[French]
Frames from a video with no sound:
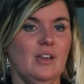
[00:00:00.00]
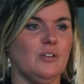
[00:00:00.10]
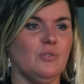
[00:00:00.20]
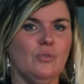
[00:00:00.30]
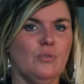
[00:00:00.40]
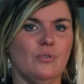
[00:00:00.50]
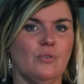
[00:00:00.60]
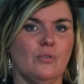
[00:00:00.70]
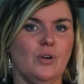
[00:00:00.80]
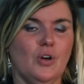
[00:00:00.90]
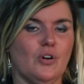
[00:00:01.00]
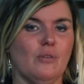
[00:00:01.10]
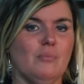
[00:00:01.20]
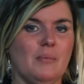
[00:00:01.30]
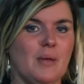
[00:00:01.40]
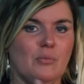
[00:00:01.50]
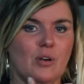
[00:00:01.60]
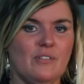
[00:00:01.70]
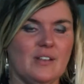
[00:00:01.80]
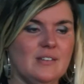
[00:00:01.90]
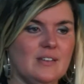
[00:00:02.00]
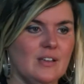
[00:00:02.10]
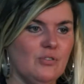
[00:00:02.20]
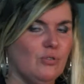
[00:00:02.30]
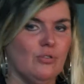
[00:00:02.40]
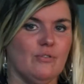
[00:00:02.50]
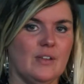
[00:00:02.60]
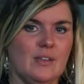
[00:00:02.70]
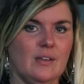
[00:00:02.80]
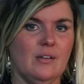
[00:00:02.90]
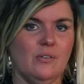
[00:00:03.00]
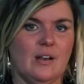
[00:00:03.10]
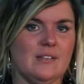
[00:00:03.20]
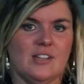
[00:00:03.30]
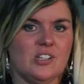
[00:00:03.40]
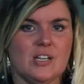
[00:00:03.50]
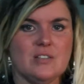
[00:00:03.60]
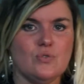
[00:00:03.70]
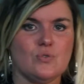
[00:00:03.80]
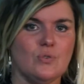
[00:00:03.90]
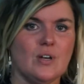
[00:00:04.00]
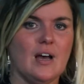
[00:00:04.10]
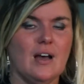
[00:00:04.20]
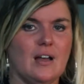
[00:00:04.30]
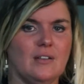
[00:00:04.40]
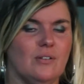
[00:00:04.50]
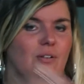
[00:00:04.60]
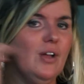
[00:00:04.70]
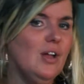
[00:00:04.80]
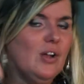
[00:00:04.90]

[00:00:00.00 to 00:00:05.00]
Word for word: Et que, euh, comme ma mère me l'avait indiqué, je surveillais euh, la sécheresse de son crâne,